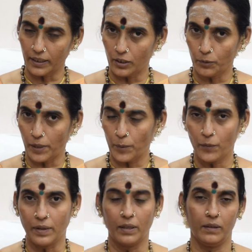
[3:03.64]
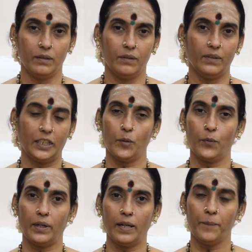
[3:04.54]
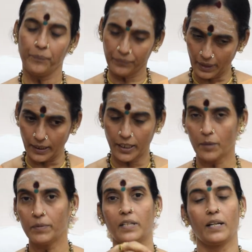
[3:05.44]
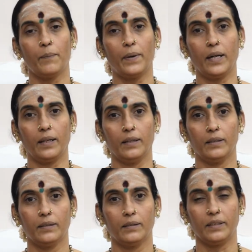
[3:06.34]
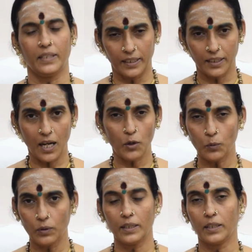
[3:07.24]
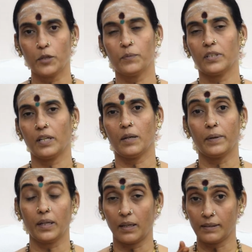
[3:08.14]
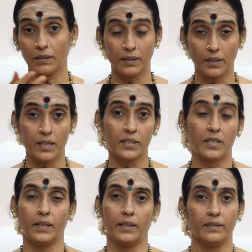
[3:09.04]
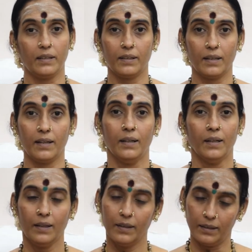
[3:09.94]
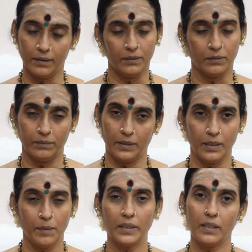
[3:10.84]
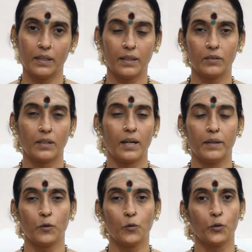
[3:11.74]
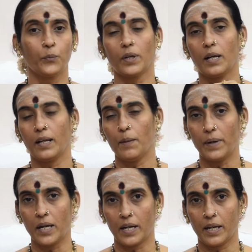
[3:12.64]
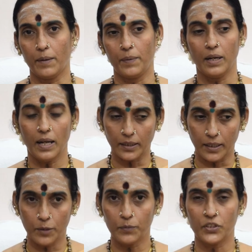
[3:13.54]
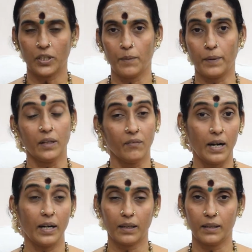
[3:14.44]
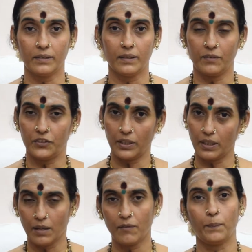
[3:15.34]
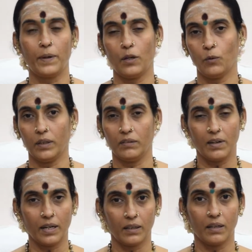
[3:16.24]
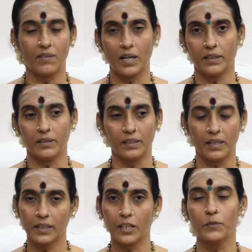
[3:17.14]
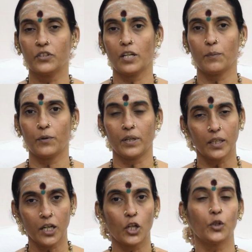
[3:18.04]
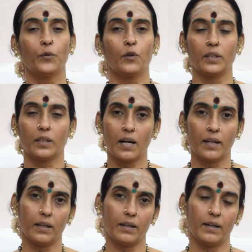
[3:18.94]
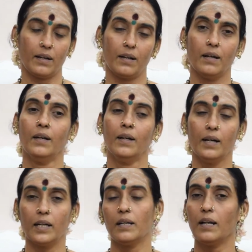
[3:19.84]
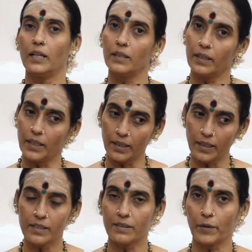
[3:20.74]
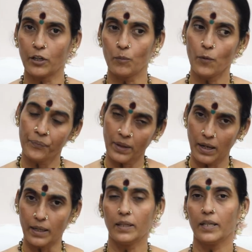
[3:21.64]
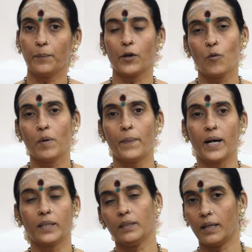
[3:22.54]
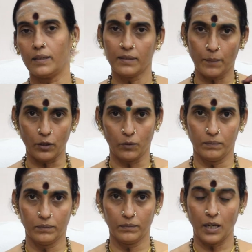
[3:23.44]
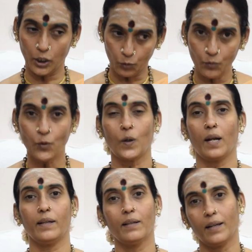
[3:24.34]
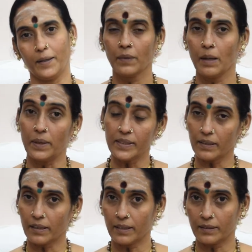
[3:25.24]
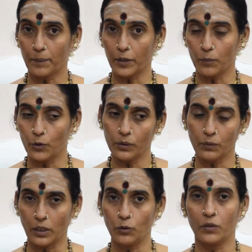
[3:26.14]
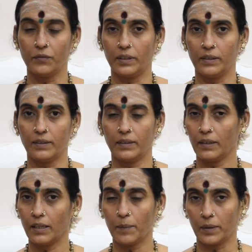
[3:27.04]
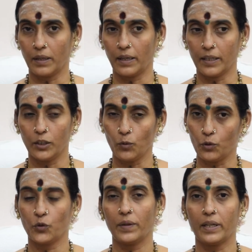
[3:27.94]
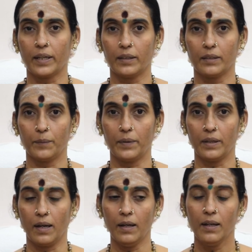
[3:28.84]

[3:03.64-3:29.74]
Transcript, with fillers: ஏதாவது பருப்பு வ வதக்க போகிறீங்களா அந்த இரும்பு சட்டியில் பண்ணுங்கள் ஏதாவது ஒன்று அந்த இரும்பு சட்டியில் பண்ணுங்கள் ரசம்லாம் தாளிச்சிடாதீங்க சரிங்களா இந்த மாதிரி ஏதாவது காய் கூட்டு பொரியல் எல்லாம் பண்ணுறீங்க அப்படின்னா அந்த இரும்பு சட்டியில் பண்ணுங்கள் வாழைக்காய் சில விஷயங்கள்லாம் பண்ணக்கூடாது வாழைக்காய் வாழைத்தண்டு இதெல்லாம் இரும்பு சட்டியில் போட்டிங்கன்னா கருத்து போடும் அந்த காய்கறிகள்லாம் அதனால் அதில் என்னென்ன சமைக்கணுமோ அதை நீங்கள் பக்குவமாக பார்த்து அதை சமைக்கணும் அதுவும் ஒரு கலை தானே மண் சட்டியில் சமைக்கும்போது அது ஒரு வித சத்துக்கள் நமக்கு கிடைக்குது ஒரு சுவை கிடைக்குது அப்படின்னா